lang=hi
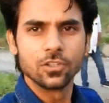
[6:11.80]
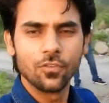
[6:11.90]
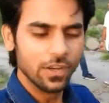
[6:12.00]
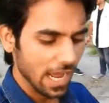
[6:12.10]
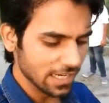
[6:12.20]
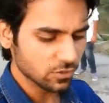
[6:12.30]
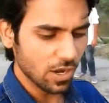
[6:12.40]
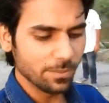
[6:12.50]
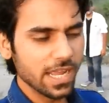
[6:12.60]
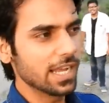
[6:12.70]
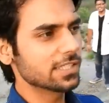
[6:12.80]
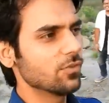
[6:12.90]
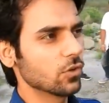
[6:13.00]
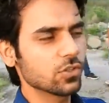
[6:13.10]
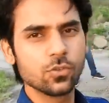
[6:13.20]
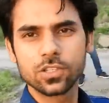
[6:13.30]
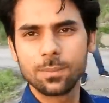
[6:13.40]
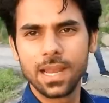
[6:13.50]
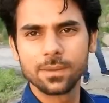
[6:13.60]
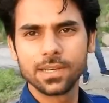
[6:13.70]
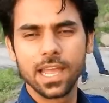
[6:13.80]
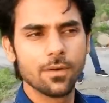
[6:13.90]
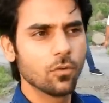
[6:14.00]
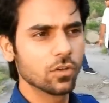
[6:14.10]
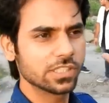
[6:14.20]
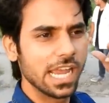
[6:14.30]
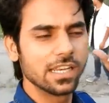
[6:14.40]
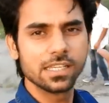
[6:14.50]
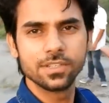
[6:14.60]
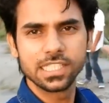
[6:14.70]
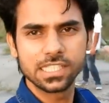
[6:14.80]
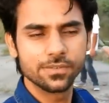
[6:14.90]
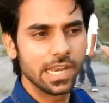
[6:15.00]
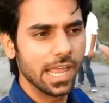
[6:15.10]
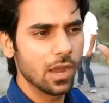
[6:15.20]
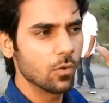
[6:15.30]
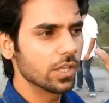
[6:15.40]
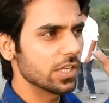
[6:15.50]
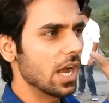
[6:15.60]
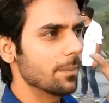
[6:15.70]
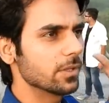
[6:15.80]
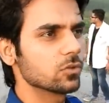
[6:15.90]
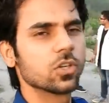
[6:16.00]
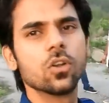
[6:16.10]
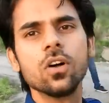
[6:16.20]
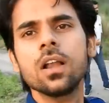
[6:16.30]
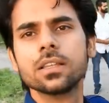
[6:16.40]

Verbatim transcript: तो फिलहाल जो हमने आज फोटोशूट का प्लान बनाया वो साहिल की वजह से बनाया हुआ है तो यहाँ पे तो चलो